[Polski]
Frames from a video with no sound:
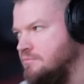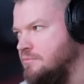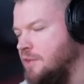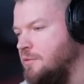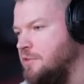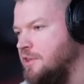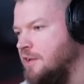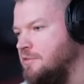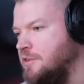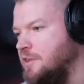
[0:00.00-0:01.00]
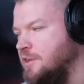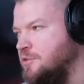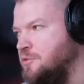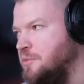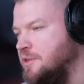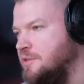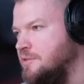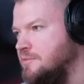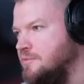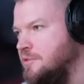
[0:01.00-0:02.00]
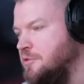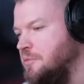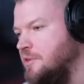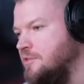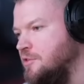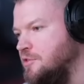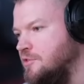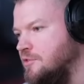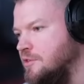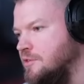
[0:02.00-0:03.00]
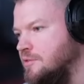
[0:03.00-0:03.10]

Nie nie trafia ten argument. Według mnie jest logiczny.